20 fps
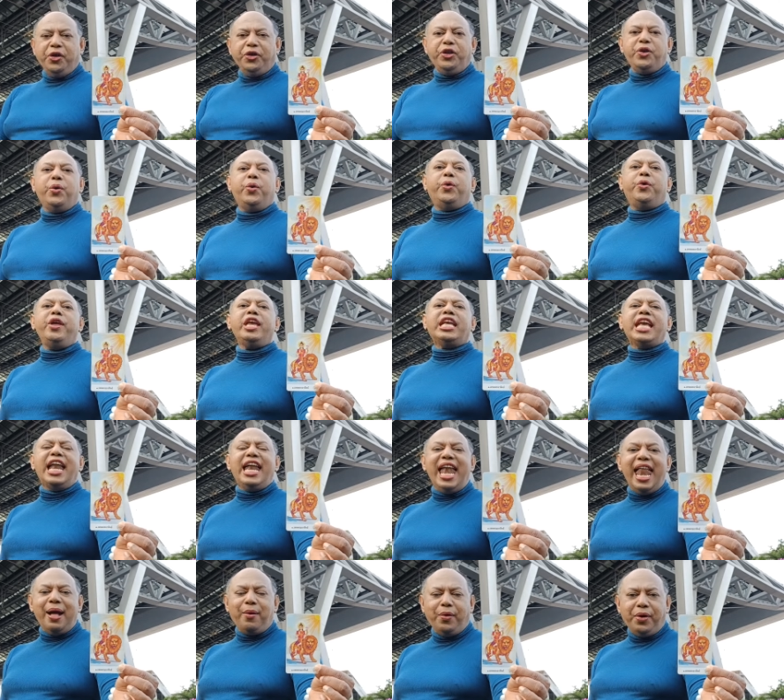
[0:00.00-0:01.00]
อยู่ด้วยกัน
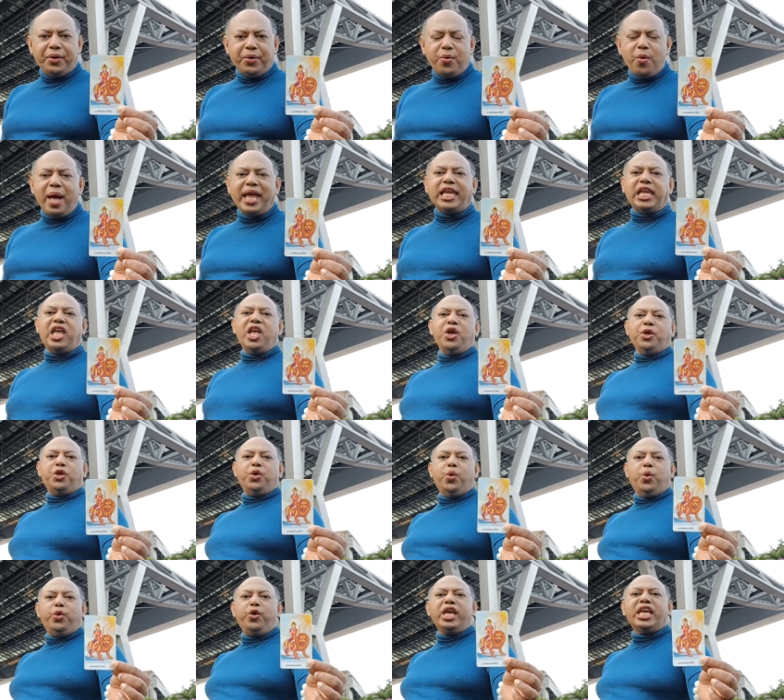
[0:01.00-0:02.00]
แล้วรวย อ
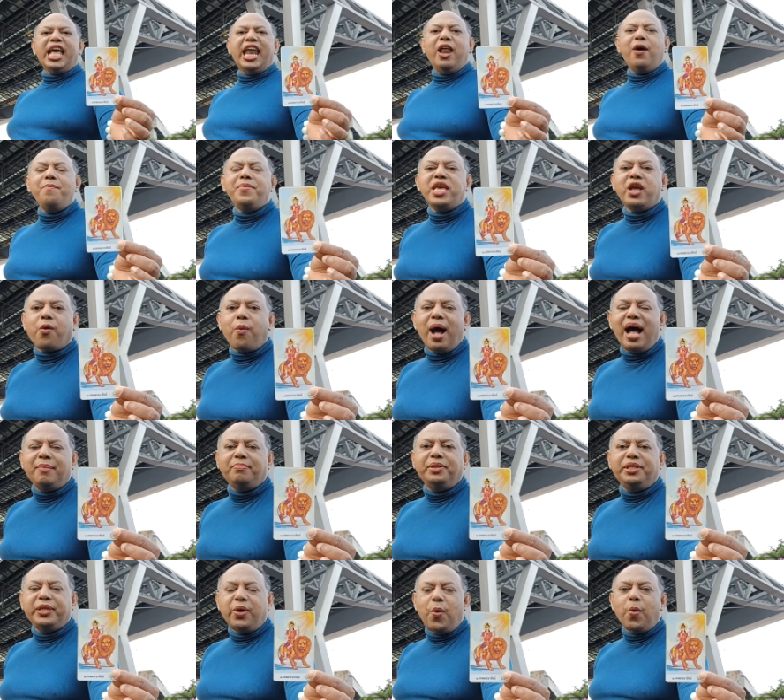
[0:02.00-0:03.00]
ยู่ด้วยกันแล้วมีความ
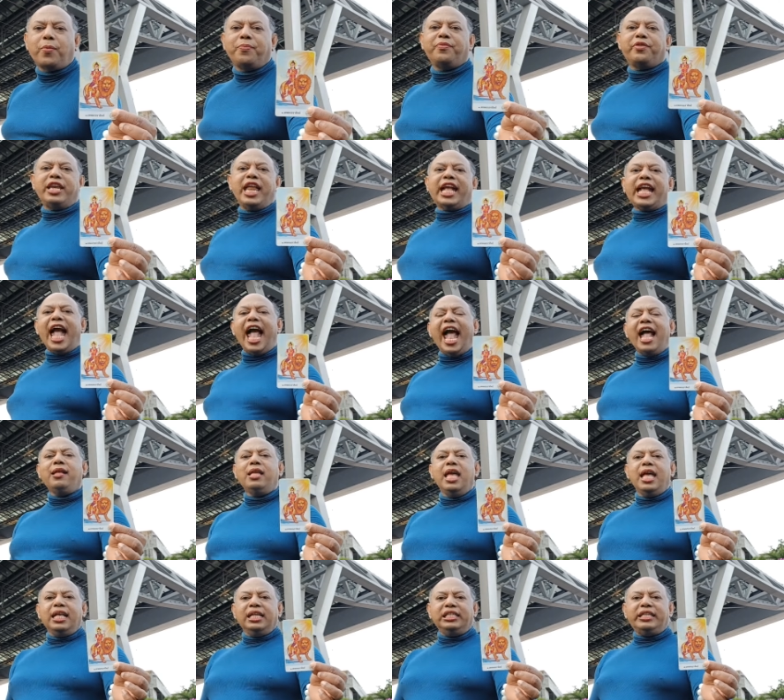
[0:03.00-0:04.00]
สุขนะคะ
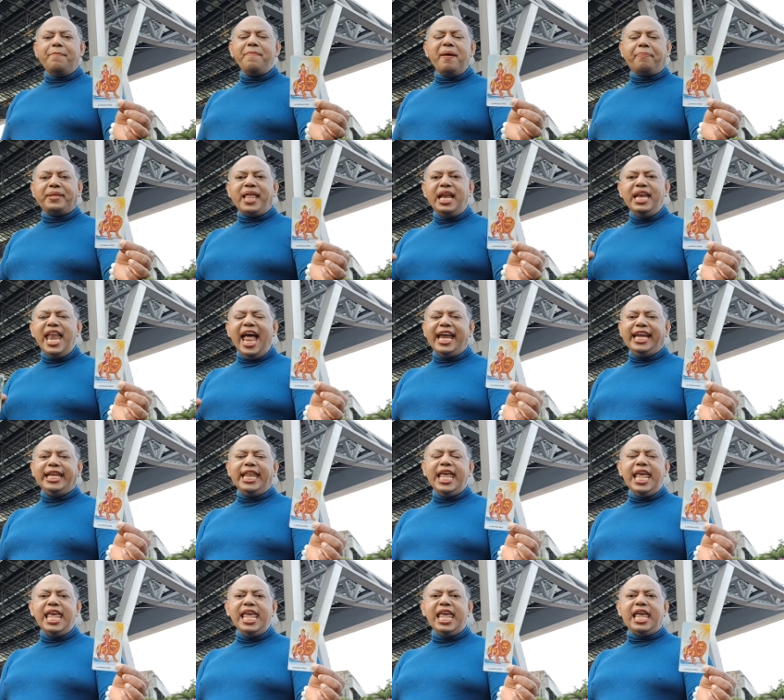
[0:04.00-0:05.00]
สำหรับท่านใด
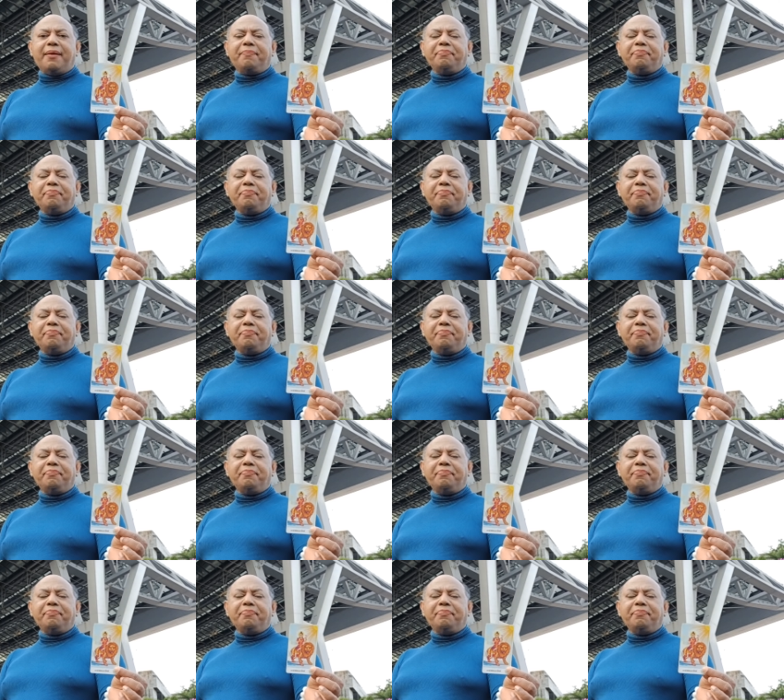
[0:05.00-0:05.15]
ที่